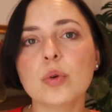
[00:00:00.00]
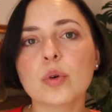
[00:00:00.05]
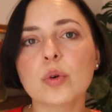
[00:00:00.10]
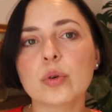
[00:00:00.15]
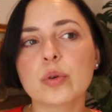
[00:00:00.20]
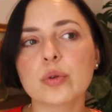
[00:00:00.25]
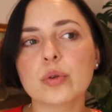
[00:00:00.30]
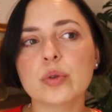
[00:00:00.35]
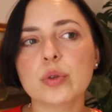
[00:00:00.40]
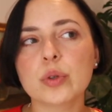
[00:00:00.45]

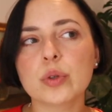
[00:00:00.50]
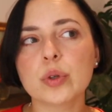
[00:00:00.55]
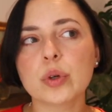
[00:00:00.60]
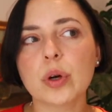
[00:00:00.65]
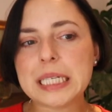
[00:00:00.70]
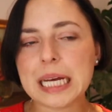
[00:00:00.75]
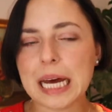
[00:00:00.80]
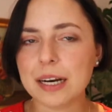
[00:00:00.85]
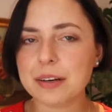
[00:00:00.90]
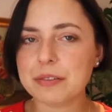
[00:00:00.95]
Und
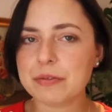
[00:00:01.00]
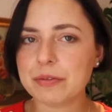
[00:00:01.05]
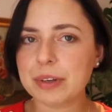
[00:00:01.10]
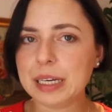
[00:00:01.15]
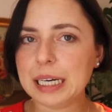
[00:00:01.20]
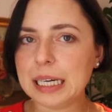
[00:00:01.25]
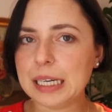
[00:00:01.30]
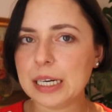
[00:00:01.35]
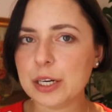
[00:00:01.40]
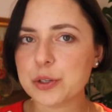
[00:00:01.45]
dann
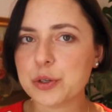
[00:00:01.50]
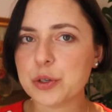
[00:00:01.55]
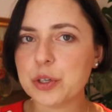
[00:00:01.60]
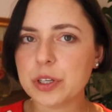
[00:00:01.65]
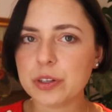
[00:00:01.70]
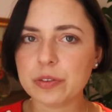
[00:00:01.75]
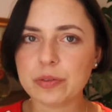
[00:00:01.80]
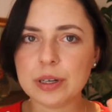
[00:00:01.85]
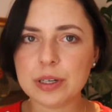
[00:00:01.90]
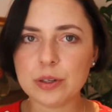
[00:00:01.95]
wäre
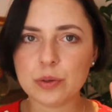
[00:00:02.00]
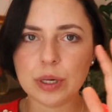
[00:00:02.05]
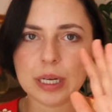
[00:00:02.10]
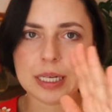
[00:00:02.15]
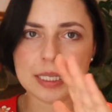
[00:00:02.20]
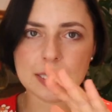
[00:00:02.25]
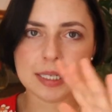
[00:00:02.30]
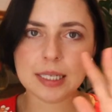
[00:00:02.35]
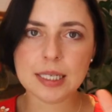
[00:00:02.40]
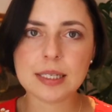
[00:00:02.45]
natürlich, wenn du
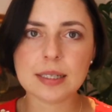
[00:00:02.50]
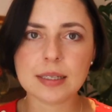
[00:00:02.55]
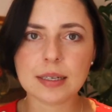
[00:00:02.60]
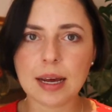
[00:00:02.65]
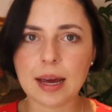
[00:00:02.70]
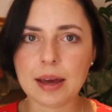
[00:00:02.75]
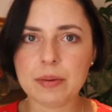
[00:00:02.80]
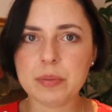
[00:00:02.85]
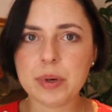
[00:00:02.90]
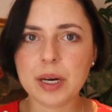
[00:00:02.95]
jetzt siehst, in
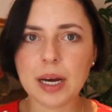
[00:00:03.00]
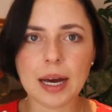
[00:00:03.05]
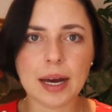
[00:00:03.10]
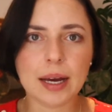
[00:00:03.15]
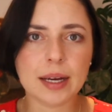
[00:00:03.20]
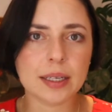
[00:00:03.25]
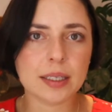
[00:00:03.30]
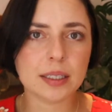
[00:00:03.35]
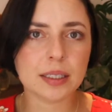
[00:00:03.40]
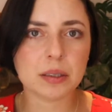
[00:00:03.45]
einem
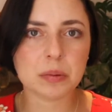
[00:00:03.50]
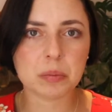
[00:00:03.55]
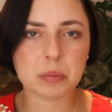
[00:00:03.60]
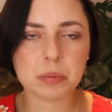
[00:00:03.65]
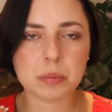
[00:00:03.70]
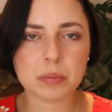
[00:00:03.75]
Bereich